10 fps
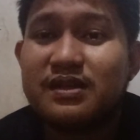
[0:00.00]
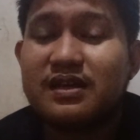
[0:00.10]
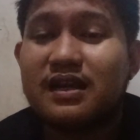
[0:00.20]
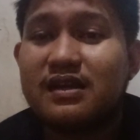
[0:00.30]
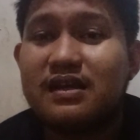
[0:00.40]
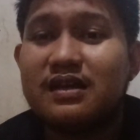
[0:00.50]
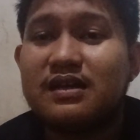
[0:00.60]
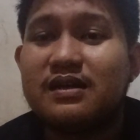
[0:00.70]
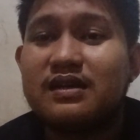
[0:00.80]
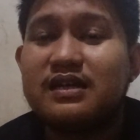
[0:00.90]

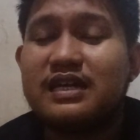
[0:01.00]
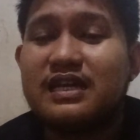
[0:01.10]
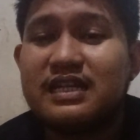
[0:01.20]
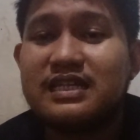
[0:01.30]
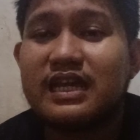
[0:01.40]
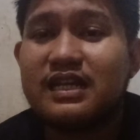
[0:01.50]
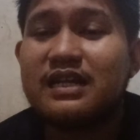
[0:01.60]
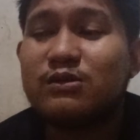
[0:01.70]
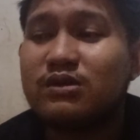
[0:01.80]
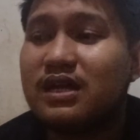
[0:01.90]
karena ini
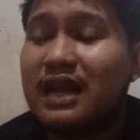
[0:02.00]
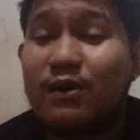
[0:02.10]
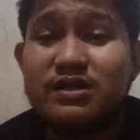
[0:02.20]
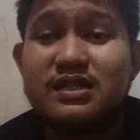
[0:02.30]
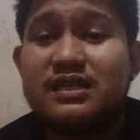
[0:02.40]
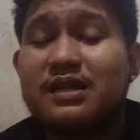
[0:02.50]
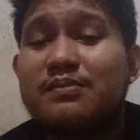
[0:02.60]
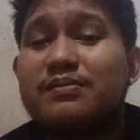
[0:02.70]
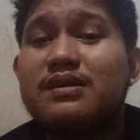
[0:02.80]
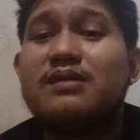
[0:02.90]
channel udah lawas kita
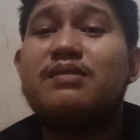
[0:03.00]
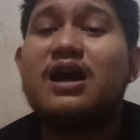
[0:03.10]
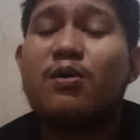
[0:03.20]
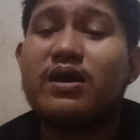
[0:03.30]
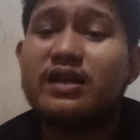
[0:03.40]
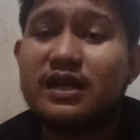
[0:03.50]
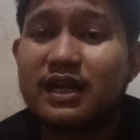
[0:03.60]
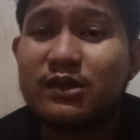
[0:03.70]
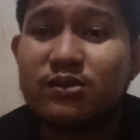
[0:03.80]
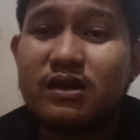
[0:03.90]
be bekawanan
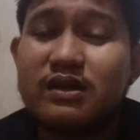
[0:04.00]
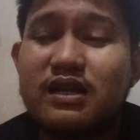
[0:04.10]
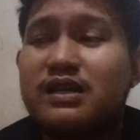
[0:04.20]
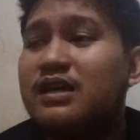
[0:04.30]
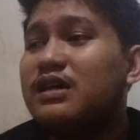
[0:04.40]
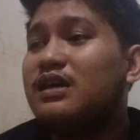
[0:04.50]
kayak itu nah dan